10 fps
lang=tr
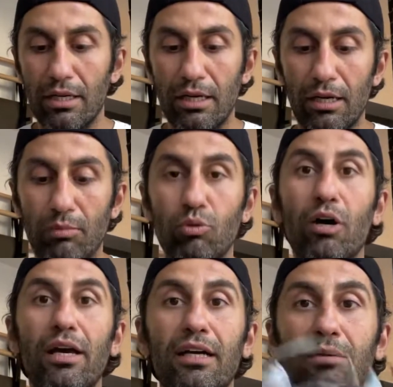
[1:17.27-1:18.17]
e, bu
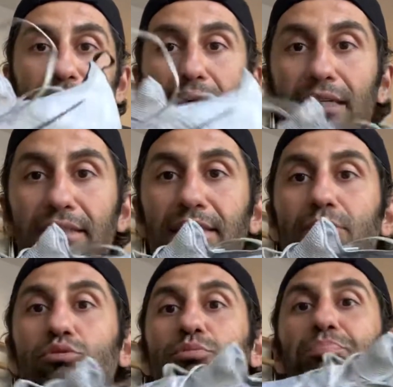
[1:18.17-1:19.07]
ayakkabı
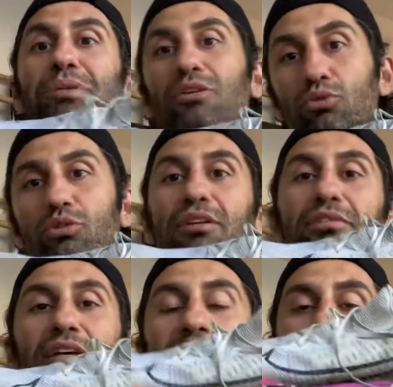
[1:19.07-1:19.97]
sayesinde bunun bir üst
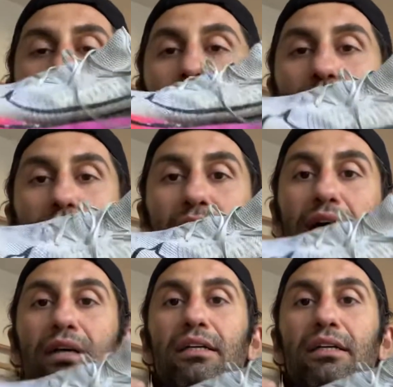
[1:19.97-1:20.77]
seviye versiyonuyla